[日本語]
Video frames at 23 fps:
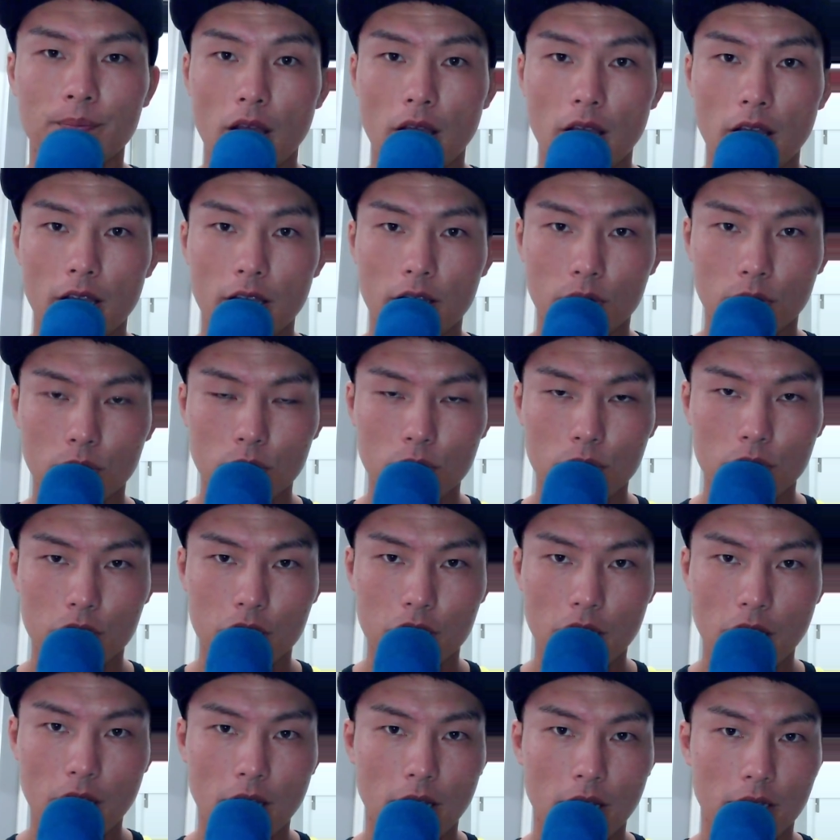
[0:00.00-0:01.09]
えー、このようにし
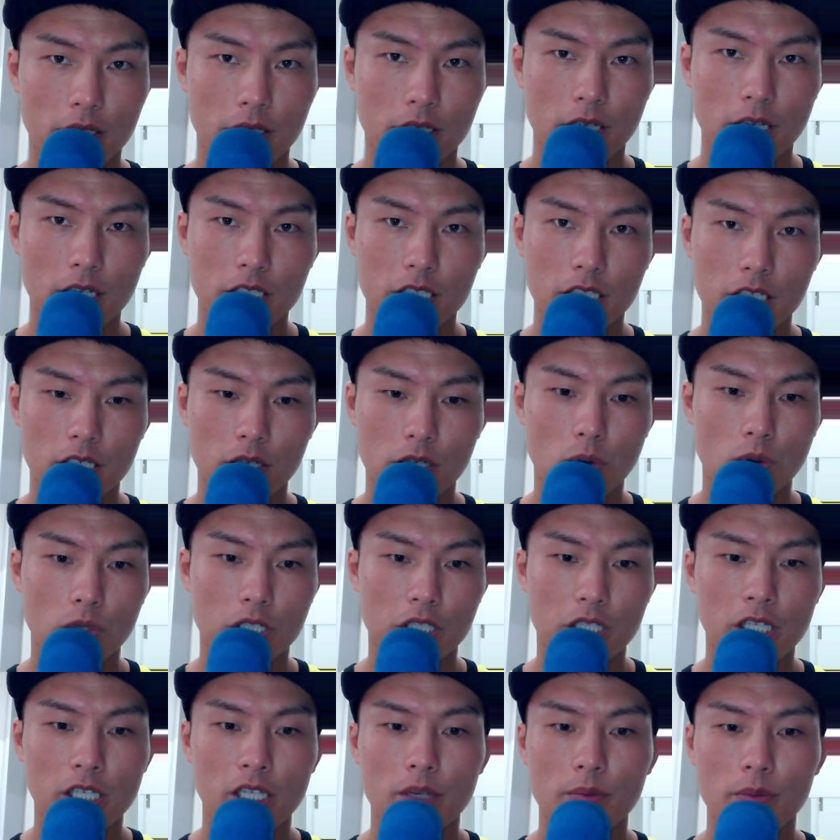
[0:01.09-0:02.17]
て、日足を引
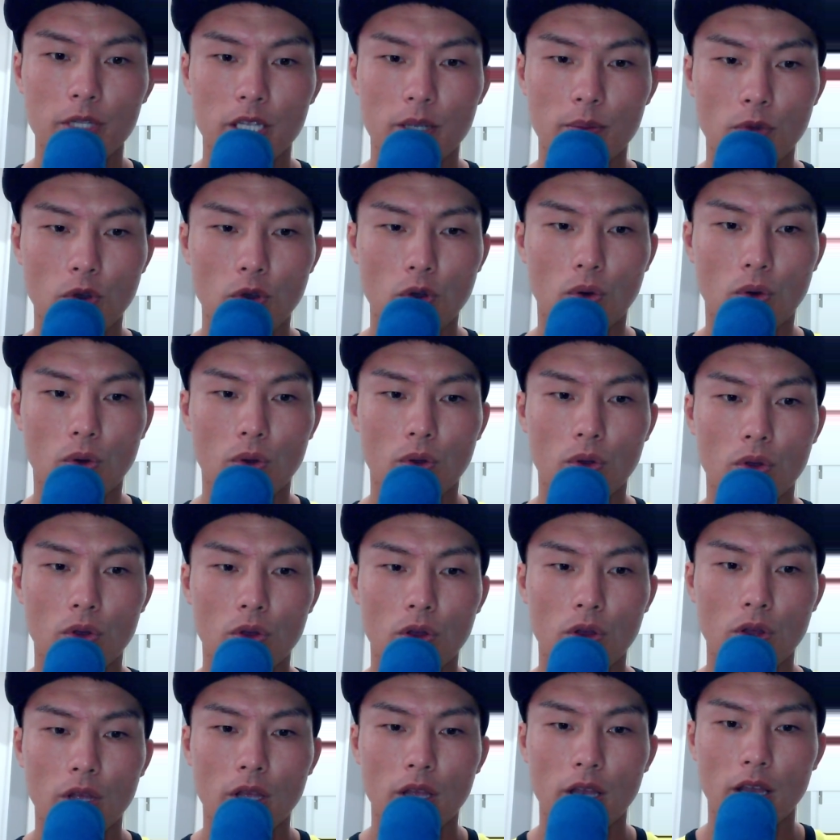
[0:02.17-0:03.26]
きで見ても、
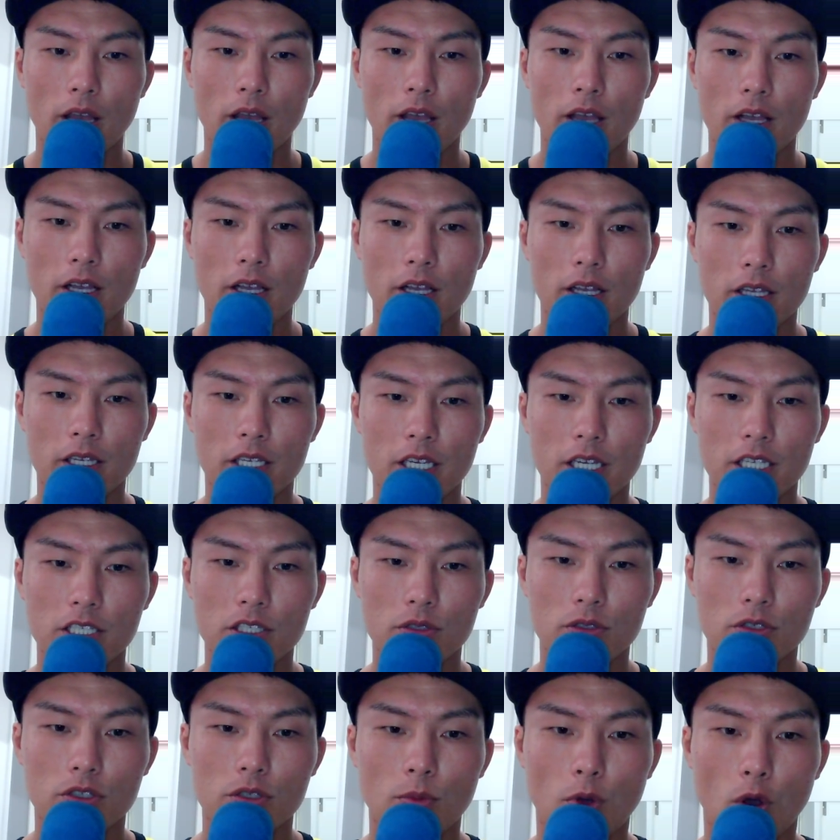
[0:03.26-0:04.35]
えー、日足
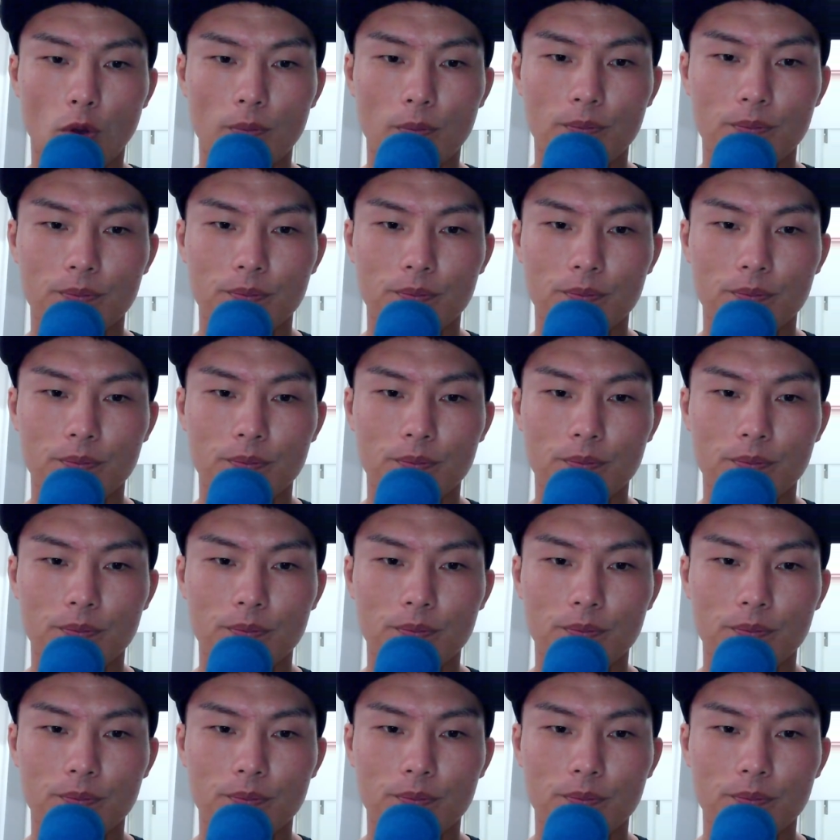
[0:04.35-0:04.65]
の雲。